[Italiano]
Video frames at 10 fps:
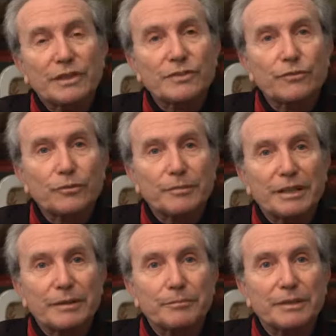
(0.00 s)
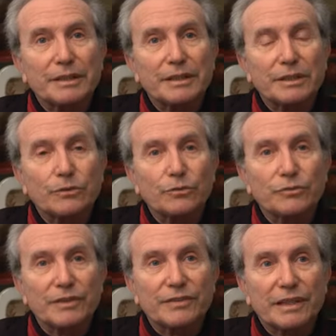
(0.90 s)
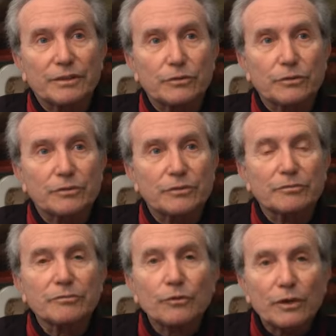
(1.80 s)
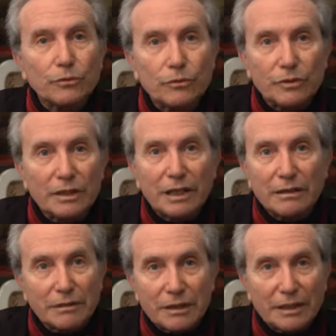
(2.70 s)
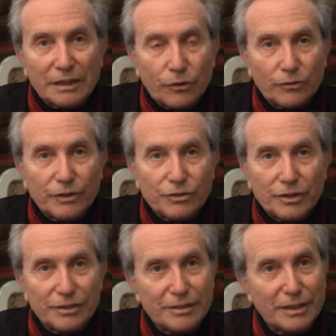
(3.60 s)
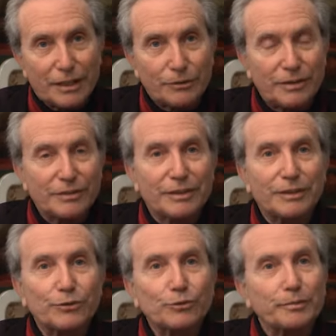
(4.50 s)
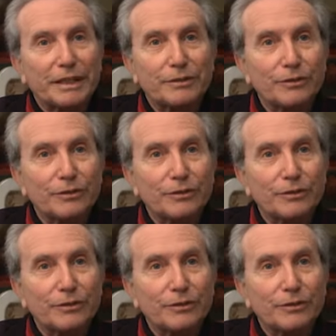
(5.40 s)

trasformerebbe in un deserto. Qualcuno dirà e che cosa c'è di strano, il deserto è stupendo,